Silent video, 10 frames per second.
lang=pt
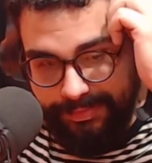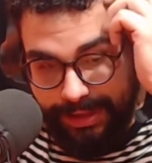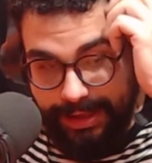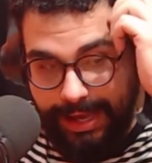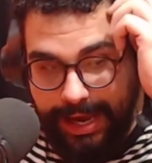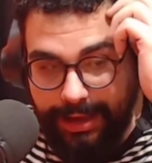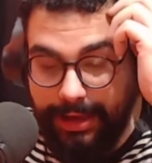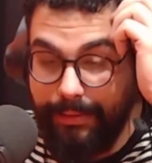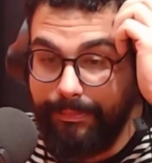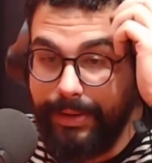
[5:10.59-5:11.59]
E aí
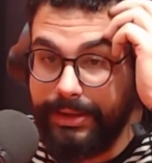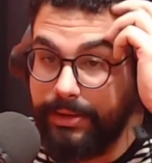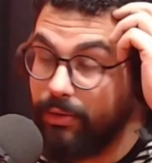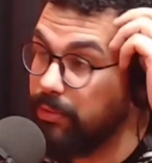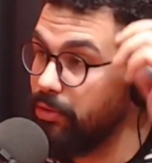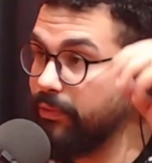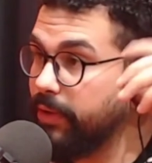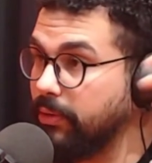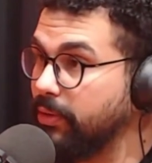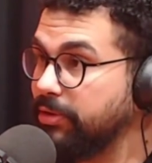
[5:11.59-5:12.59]
a banda começou a
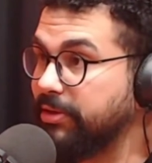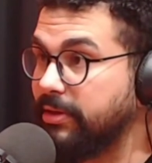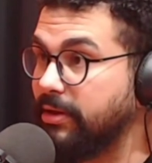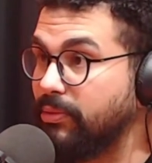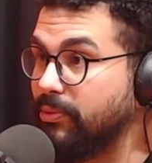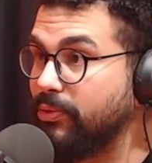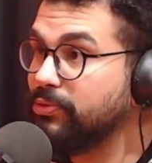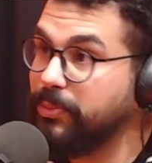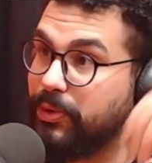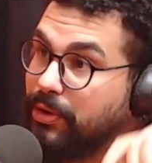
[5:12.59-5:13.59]
ficar conhecida no
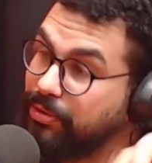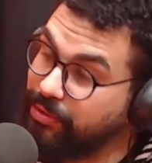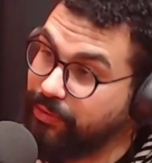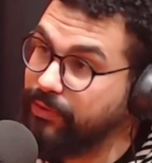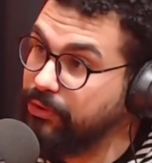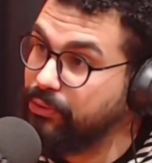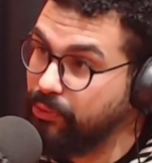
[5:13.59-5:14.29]
mundo por causa desse vídeo no